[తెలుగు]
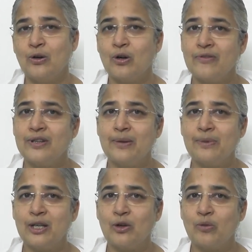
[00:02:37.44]
ఒక
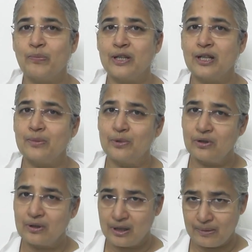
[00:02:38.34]
విధమైన గొప్పదనము
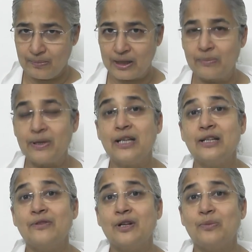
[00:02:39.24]
మనమే
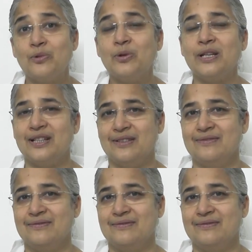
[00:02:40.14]
ఎవరము అని